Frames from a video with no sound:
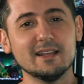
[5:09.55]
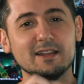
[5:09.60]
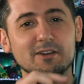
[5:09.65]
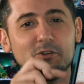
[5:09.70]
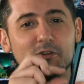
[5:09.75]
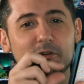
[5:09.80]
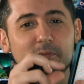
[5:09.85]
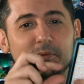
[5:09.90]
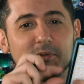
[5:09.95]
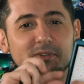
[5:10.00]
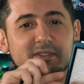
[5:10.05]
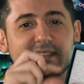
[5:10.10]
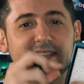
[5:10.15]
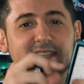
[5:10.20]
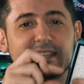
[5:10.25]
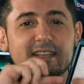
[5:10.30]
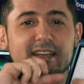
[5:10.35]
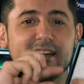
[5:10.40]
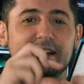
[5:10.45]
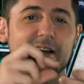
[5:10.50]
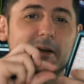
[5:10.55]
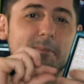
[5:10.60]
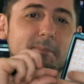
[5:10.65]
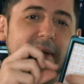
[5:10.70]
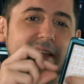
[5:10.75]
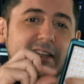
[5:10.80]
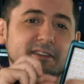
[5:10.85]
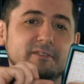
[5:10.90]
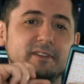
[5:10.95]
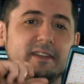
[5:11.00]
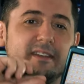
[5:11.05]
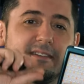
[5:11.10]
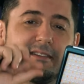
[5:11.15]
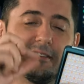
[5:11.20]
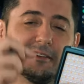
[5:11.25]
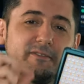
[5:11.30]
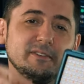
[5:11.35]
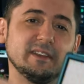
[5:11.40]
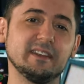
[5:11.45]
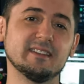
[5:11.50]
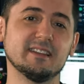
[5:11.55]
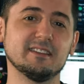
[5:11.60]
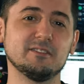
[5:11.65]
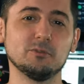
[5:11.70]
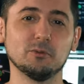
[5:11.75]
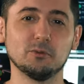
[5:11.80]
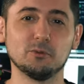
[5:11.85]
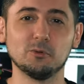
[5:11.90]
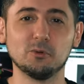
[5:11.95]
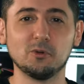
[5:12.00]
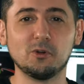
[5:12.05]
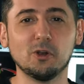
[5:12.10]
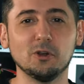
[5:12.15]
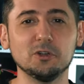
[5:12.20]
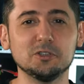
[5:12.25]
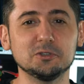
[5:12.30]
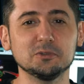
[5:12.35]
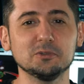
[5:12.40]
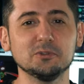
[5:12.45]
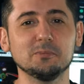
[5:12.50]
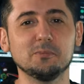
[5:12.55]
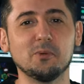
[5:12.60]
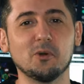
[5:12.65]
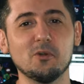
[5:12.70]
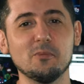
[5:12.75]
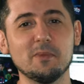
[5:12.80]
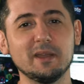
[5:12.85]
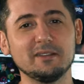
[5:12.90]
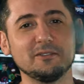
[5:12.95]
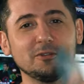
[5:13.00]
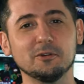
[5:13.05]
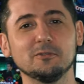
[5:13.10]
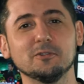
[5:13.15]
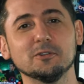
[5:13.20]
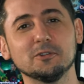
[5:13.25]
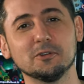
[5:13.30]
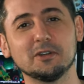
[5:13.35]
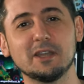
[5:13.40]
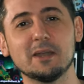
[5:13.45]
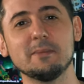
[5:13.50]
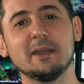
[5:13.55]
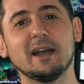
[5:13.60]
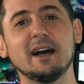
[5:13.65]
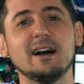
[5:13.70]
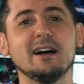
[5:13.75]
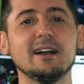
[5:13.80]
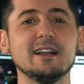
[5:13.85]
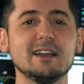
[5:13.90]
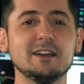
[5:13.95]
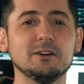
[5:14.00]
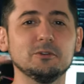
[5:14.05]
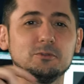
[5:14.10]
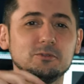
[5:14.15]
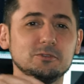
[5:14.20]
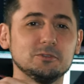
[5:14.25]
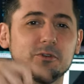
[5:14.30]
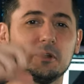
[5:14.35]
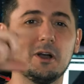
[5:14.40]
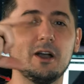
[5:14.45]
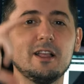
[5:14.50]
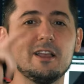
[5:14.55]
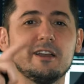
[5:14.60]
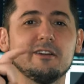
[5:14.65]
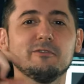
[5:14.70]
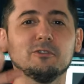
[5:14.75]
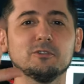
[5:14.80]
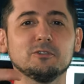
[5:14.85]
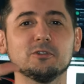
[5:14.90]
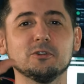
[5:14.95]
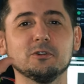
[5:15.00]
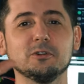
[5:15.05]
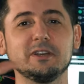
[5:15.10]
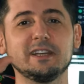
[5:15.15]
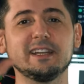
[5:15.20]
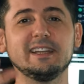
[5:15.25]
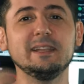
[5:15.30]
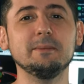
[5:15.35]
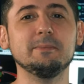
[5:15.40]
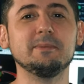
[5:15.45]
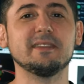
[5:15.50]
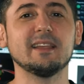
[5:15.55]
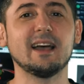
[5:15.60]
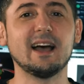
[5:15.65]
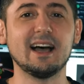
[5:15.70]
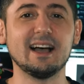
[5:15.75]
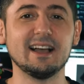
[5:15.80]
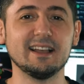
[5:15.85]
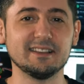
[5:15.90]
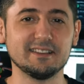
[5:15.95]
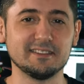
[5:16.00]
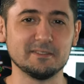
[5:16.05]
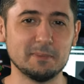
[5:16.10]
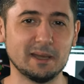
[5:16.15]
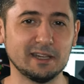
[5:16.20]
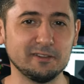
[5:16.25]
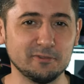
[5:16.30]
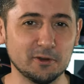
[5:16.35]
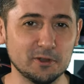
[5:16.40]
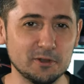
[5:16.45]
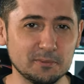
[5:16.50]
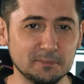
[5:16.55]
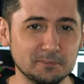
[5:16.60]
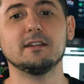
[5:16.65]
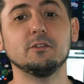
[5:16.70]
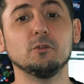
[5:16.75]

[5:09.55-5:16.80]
le petit euh, pas de vis fixation, donc cold shoes pour le mettre sur votre caméra ou sur votre clips à smartphone.